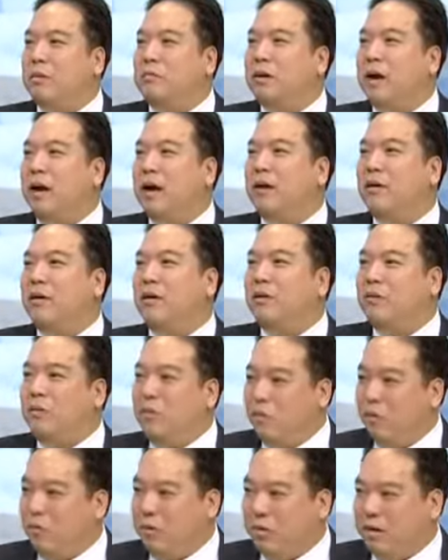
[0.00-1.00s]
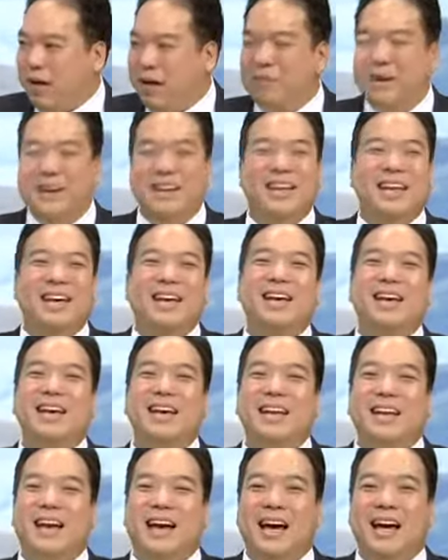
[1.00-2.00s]
มคำแหงก็คงทราบกันดี
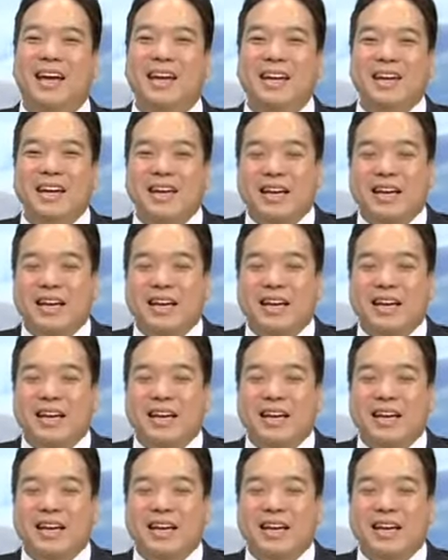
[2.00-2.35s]
นะฮะ